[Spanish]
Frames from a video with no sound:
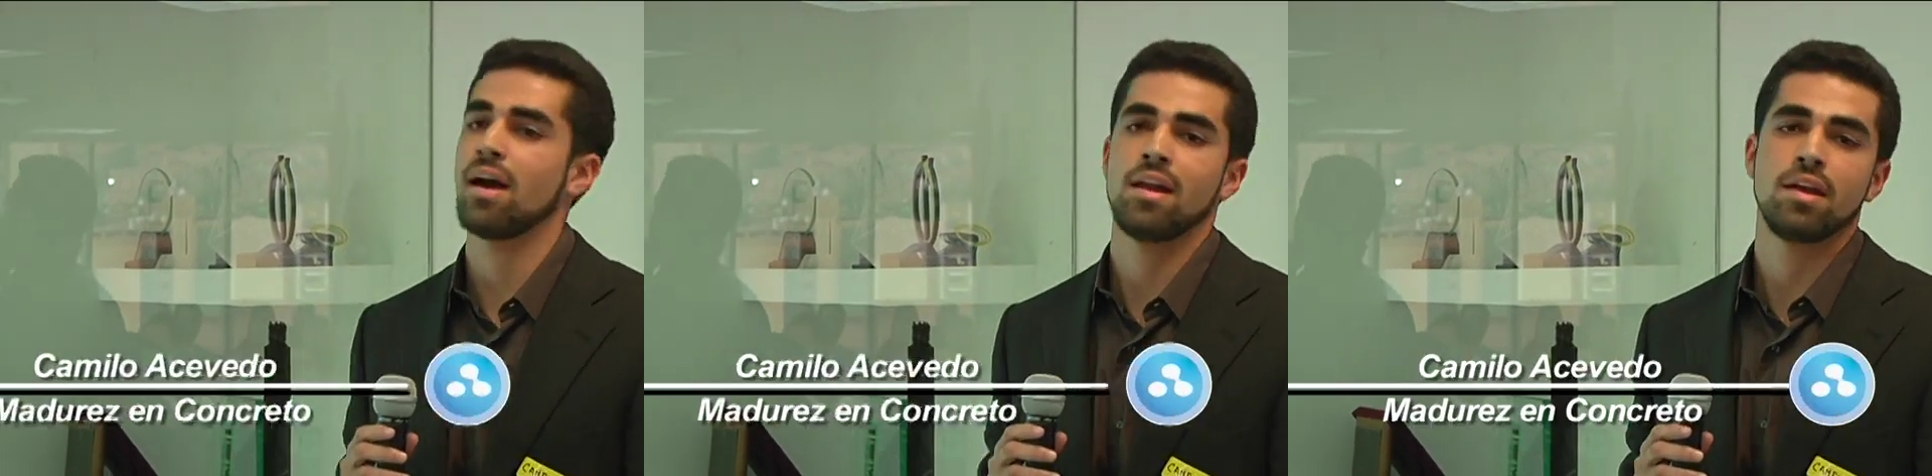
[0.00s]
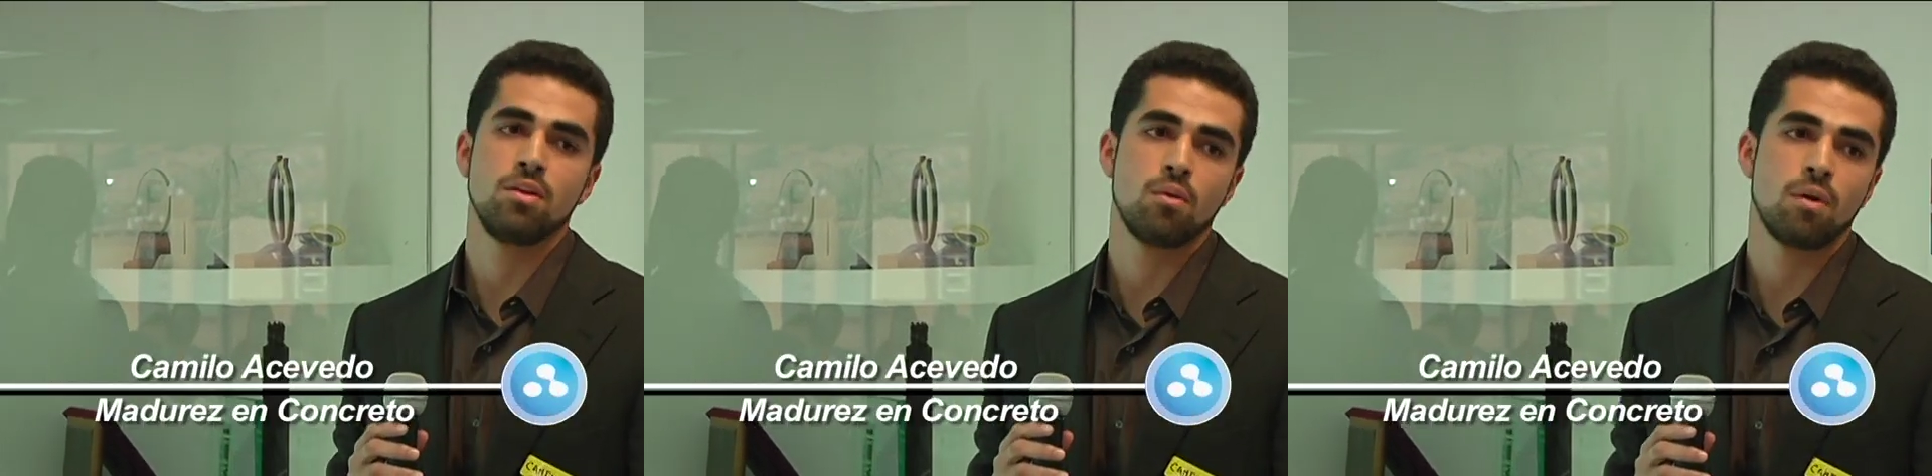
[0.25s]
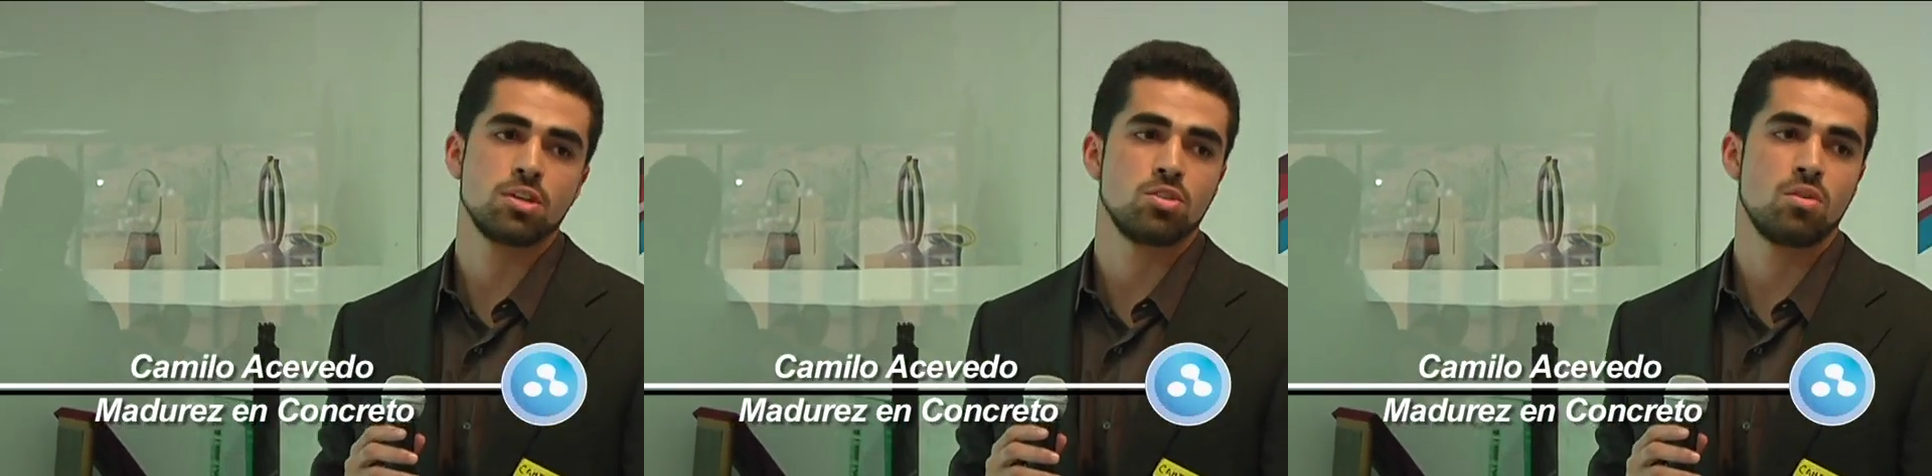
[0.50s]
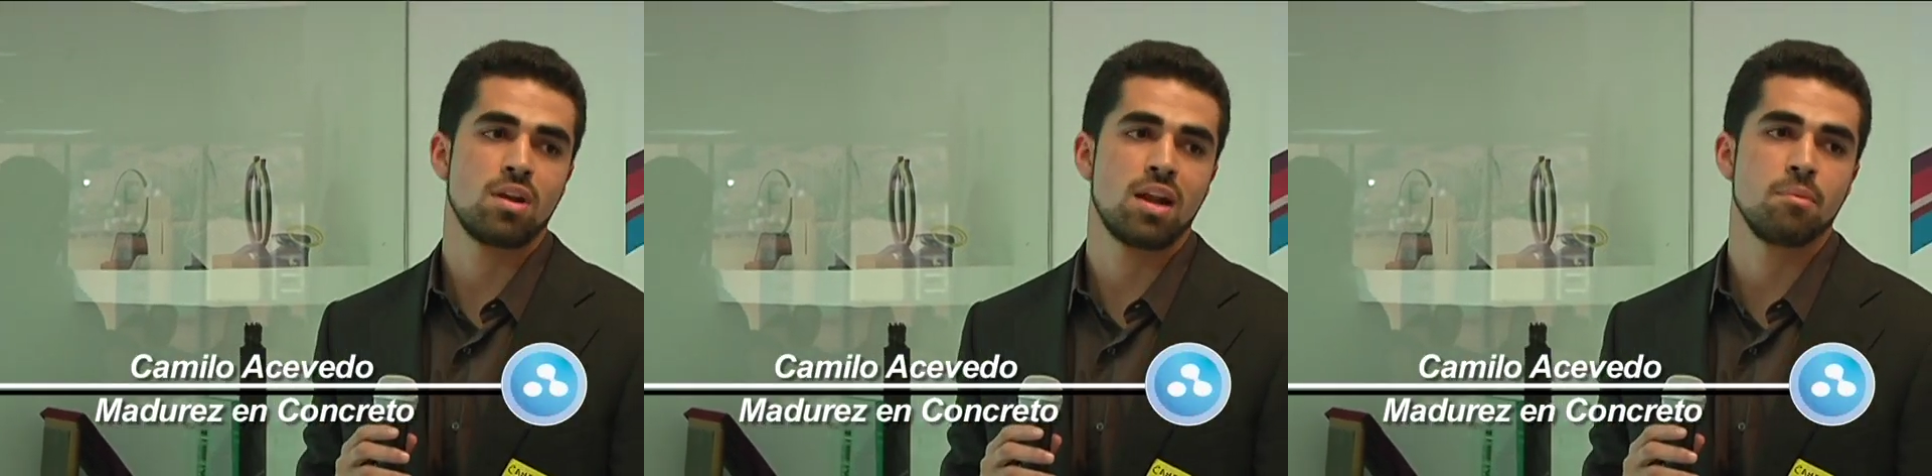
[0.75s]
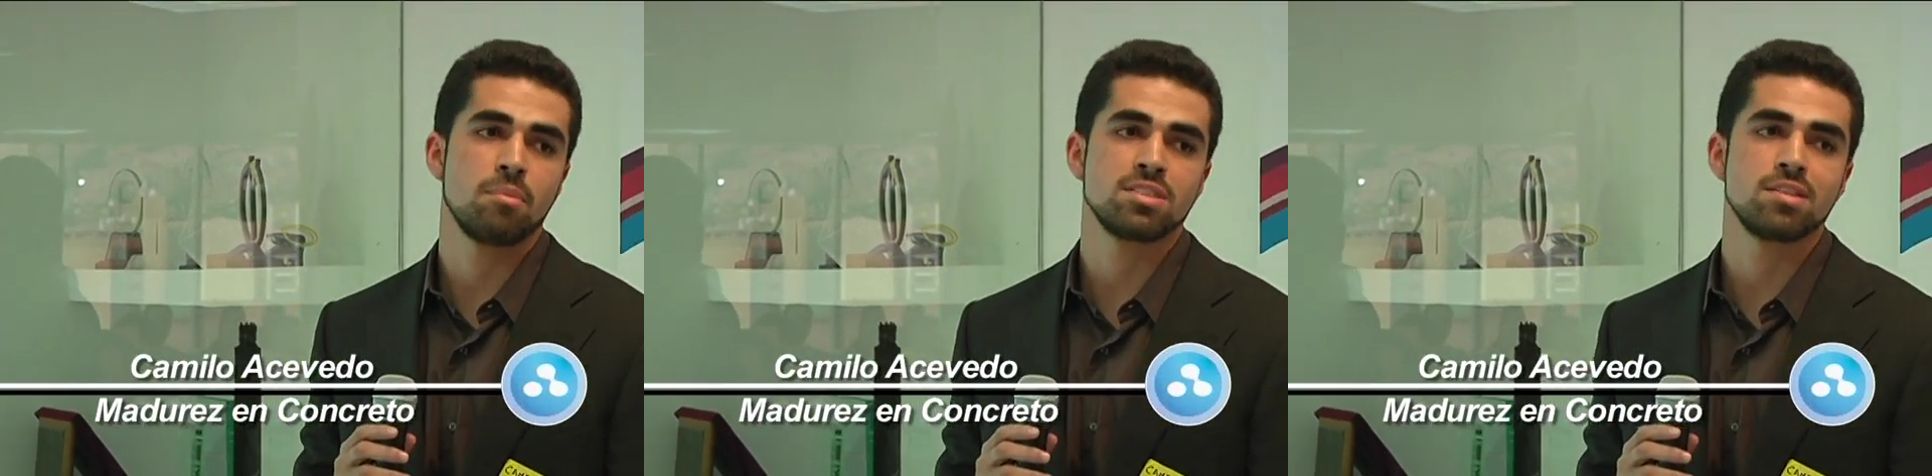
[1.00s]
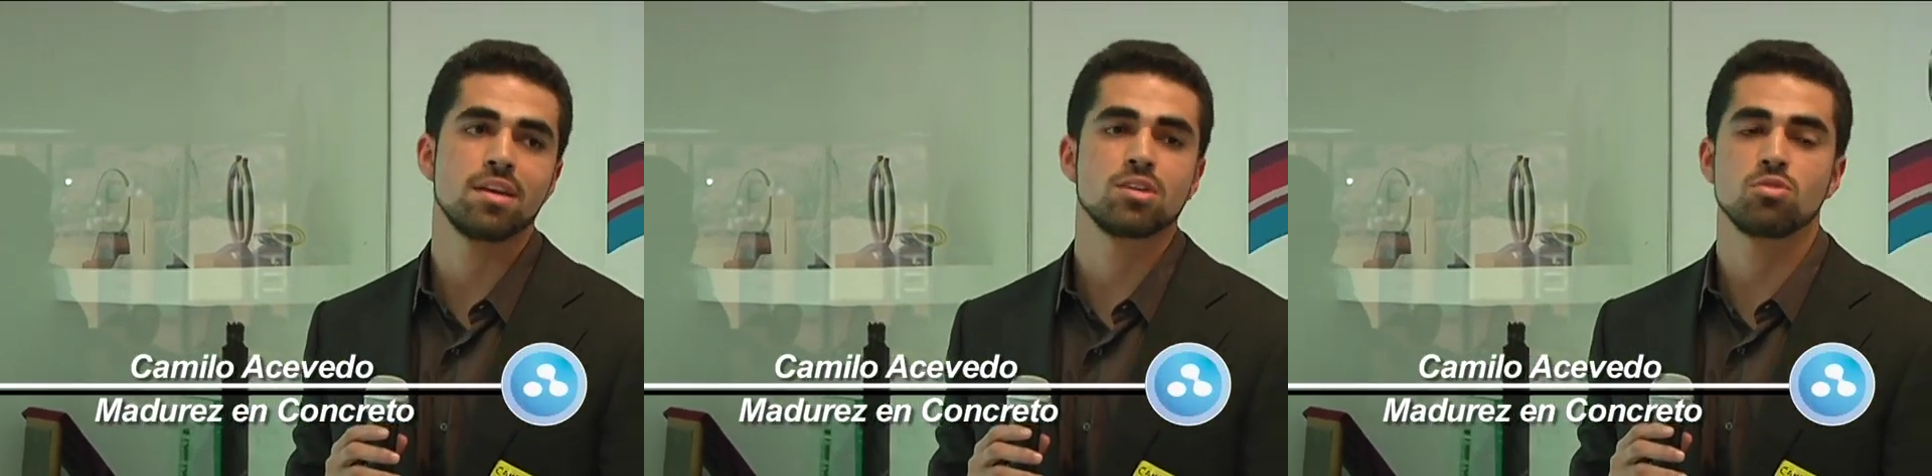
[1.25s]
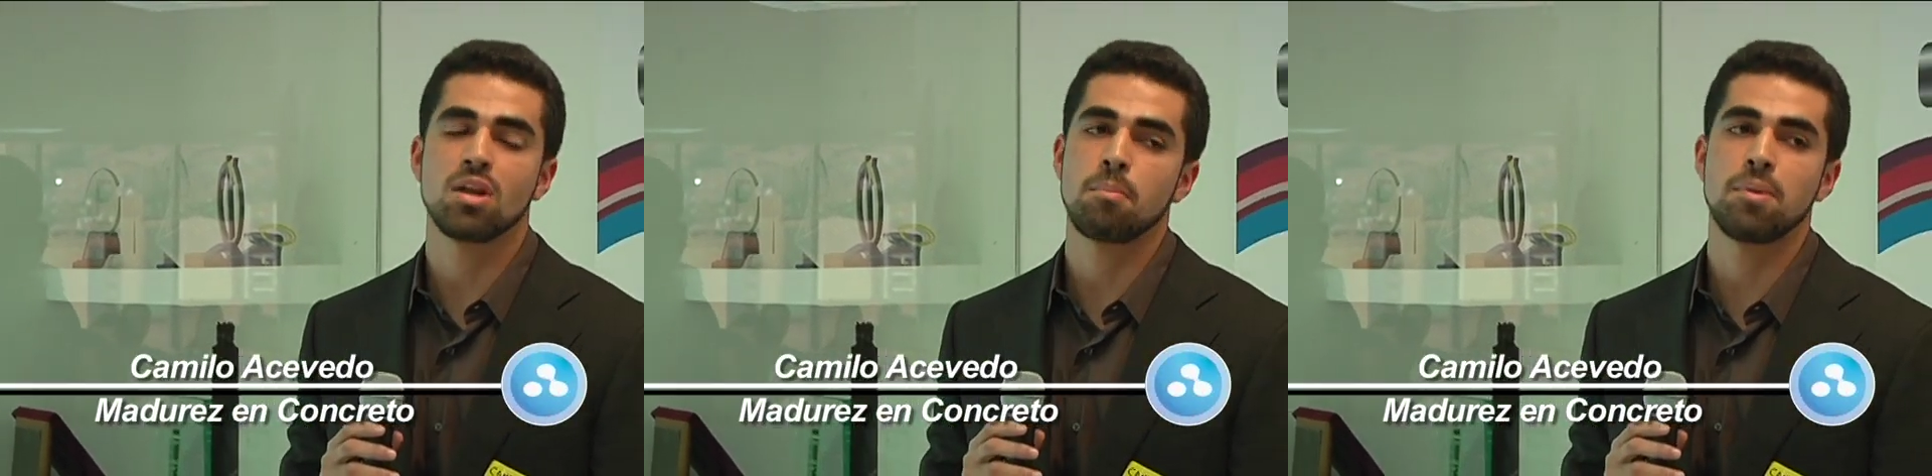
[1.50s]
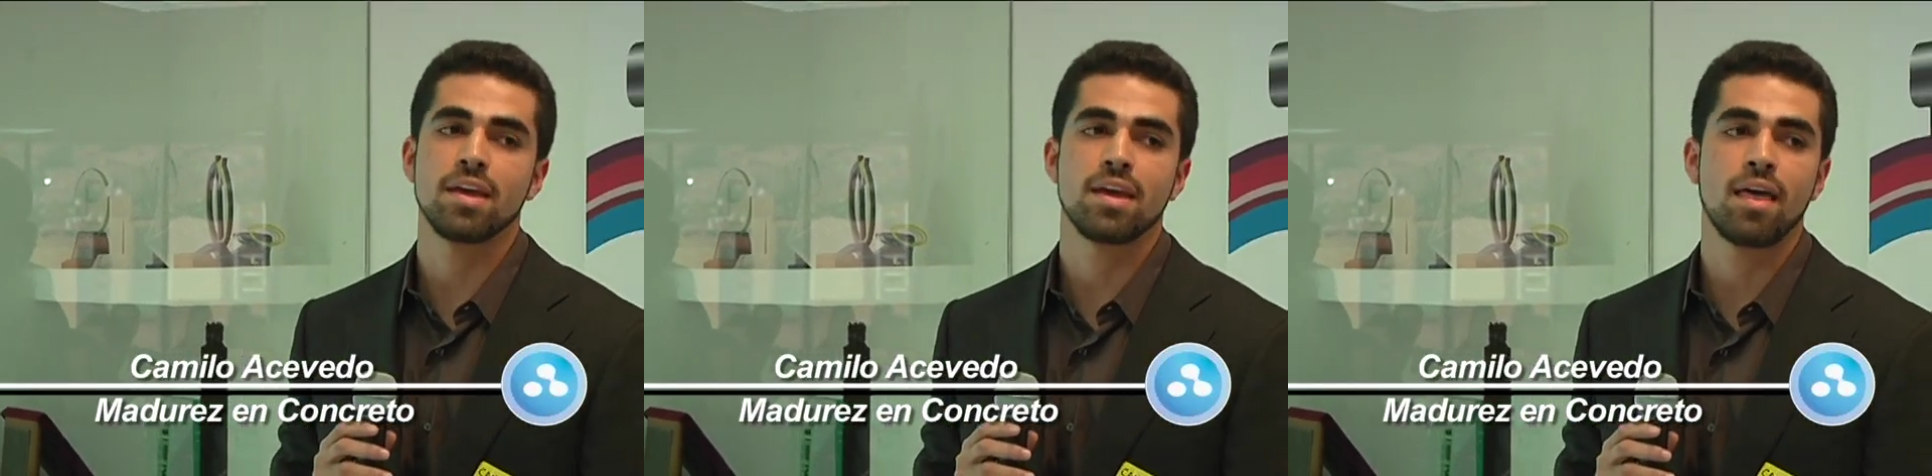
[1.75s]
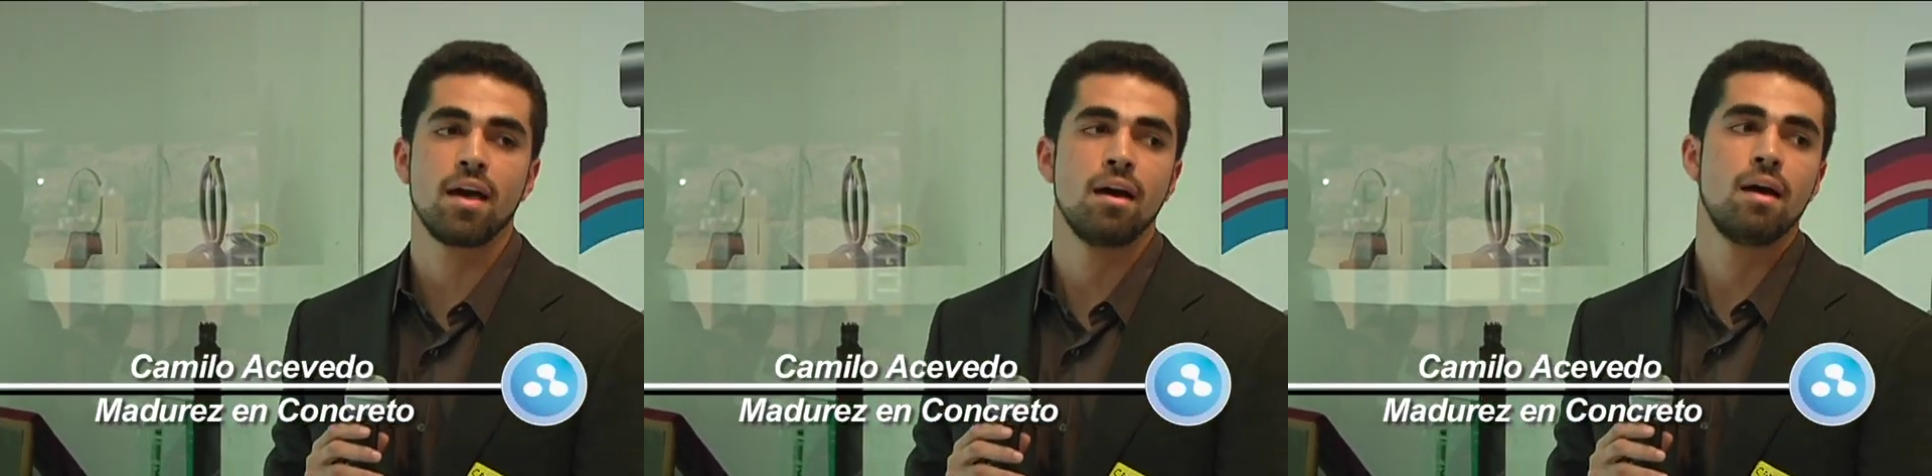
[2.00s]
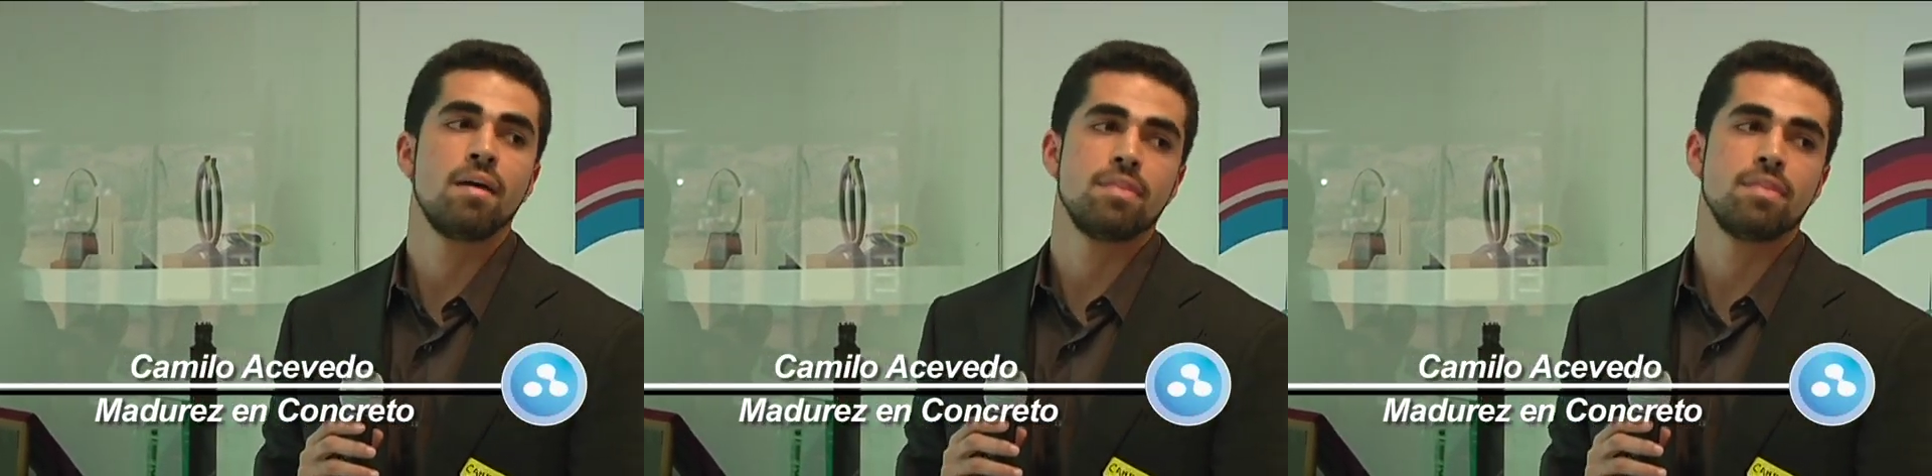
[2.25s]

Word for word: a la innovación, a la investigación aplicada